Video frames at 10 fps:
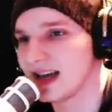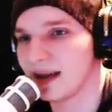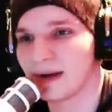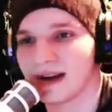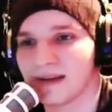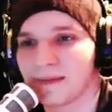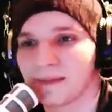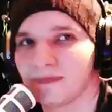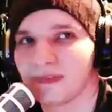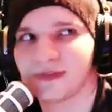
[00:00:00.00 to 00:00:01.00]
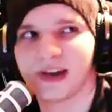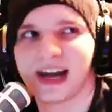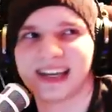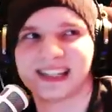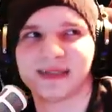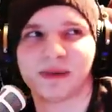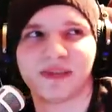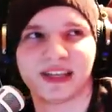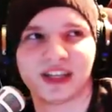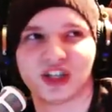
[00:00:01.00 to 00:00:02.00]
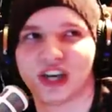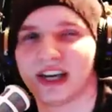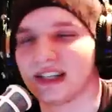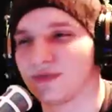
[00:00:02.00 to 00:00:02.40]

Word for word: Aber ich feiere eigentlich nicht mal wegen den Geschenken.